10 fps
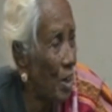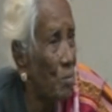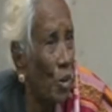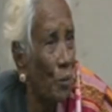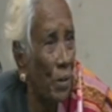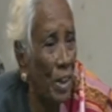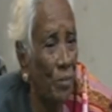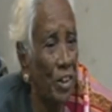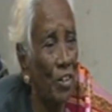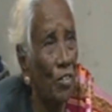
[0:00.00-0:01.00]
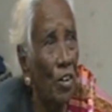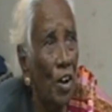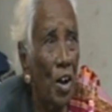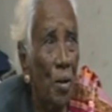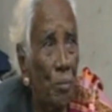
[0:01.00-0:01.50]
పిల్లలు మొగడు పిల్లలు ఉన్నారు
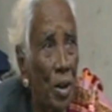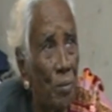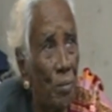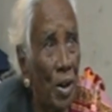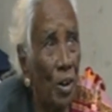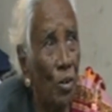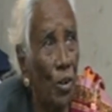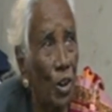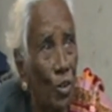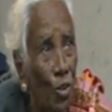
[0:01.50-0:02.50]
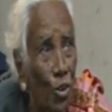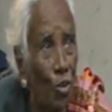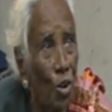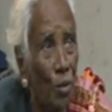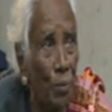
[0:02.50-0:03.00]
మేము మా కోడలు
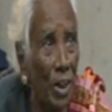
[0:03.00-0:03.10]
కొడుకు ఒక